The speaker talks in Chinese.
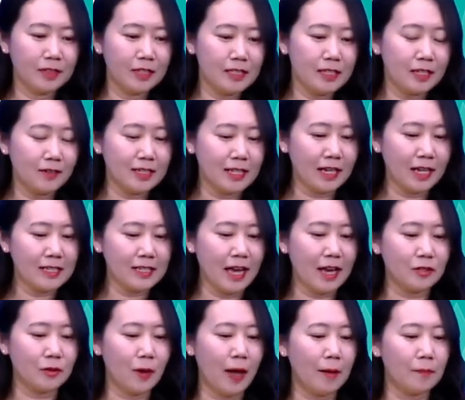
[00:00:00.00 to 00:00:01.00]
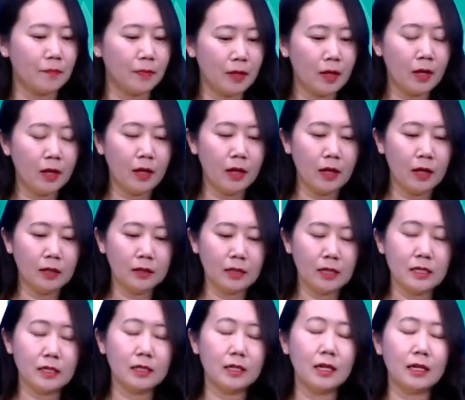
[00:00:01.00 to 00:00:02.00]
接着往下看下一句话，
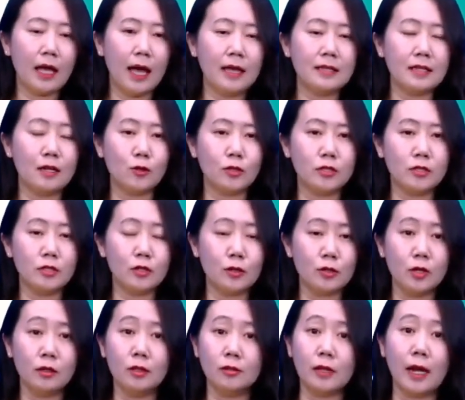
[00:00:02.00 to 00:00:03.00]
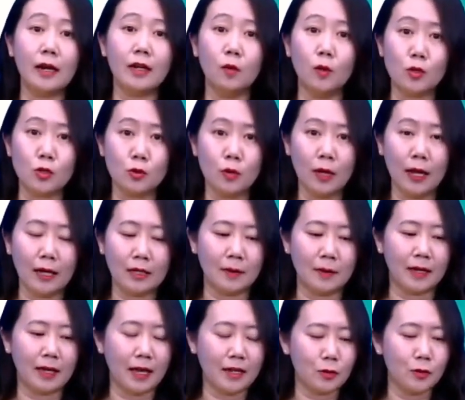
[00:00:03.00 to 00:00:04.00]
他这个看向水晶球之后呢，就开始跟我说了，是
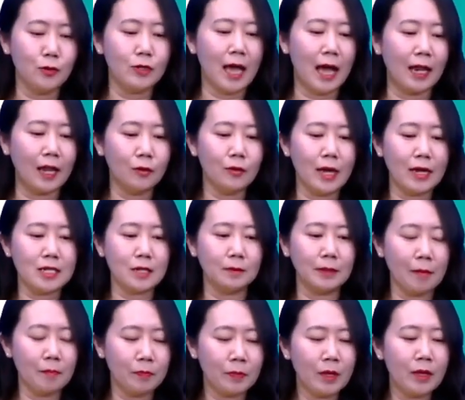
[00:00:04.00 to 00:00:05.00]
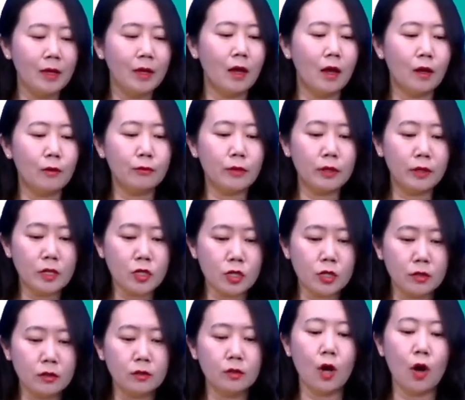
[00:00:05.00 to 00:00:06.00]
吧？开始预言了，预言什么呢？A
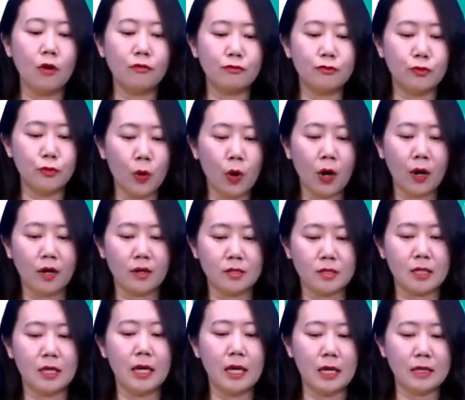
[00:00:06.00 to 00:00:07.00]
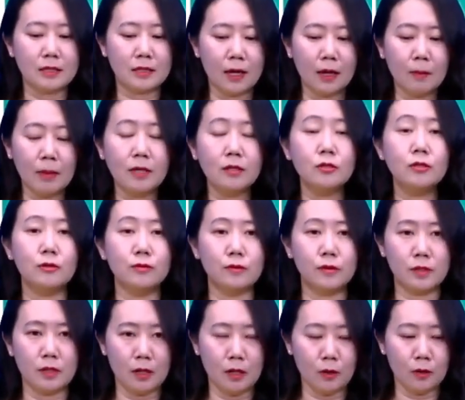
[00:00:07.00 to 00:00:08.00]
relation of yours is coming to
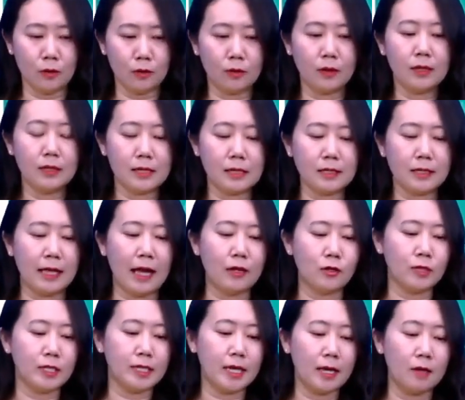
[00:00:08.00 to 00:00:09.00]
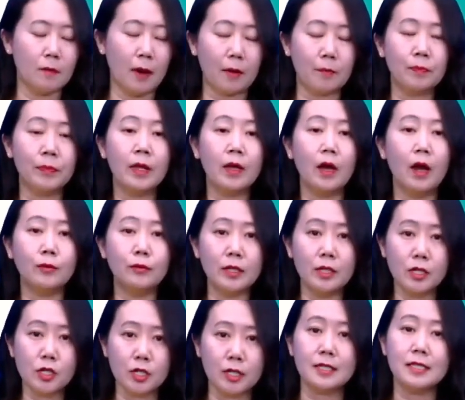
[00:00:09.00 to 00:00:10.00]
see you。在这大家注意前一半，a
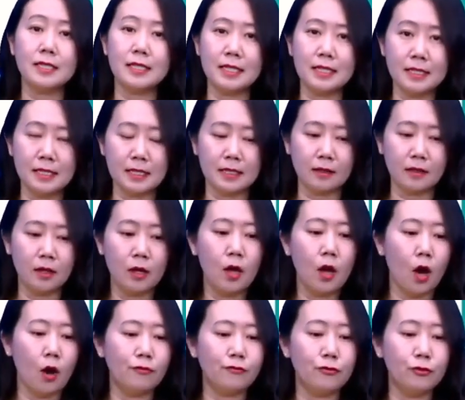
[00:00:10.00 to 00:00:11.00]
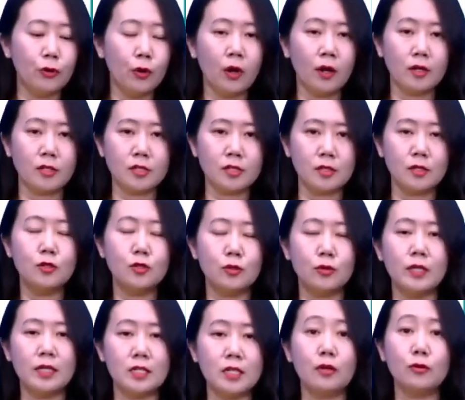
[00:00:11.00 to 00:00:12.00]
relation，亲戚。Of yours，
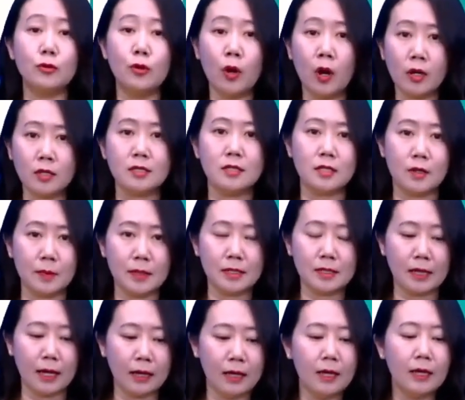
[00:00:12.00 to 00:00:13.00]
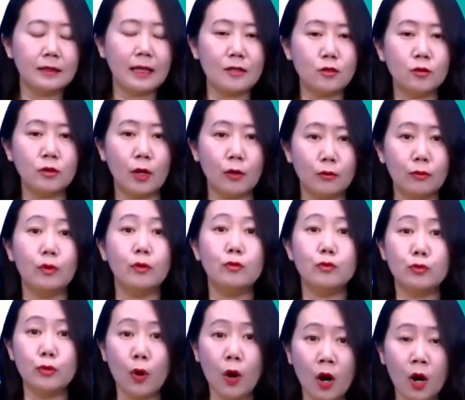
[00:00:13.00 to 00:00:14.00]
注意这个 yours 什么意思呢？它就等于
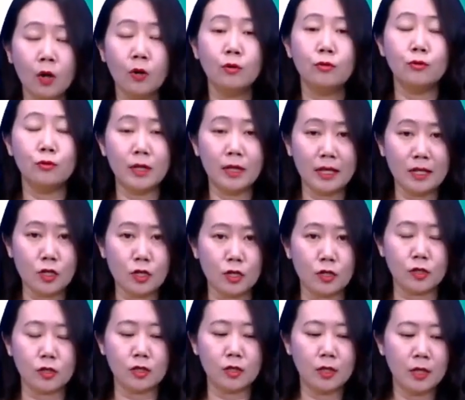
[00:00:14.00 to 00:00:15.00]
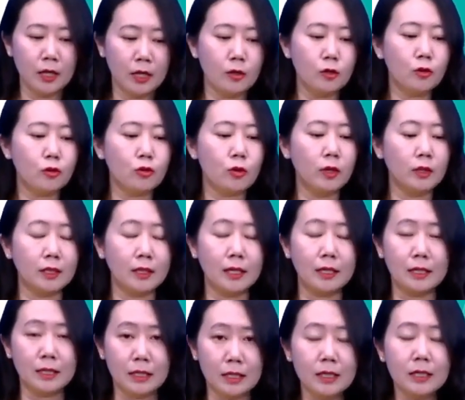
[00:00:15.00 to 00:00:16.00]
your relations，也就是说你
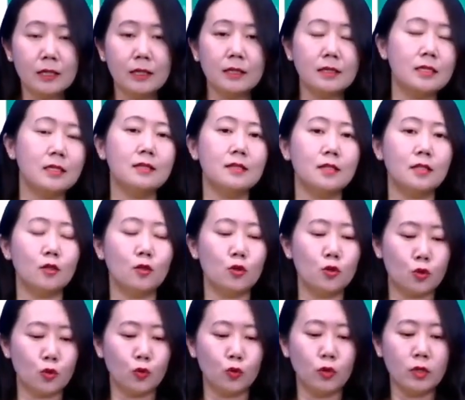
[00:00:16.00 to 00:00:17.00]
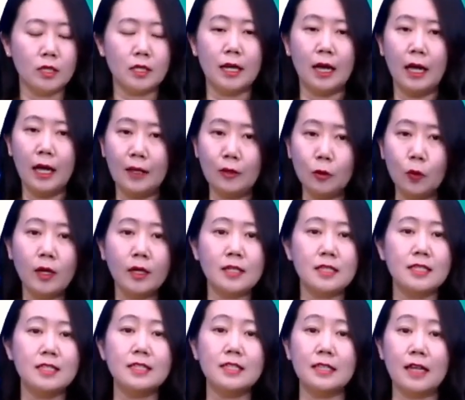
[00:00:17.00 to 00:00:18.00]
的一个亲戚属于你的很多个
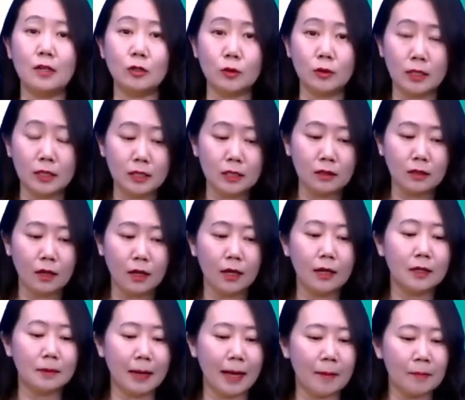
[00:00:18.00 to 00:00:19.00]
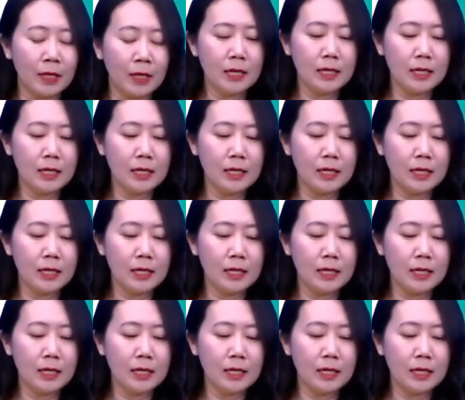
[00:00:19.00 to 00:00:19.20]
亲戚当中的一个，是吧？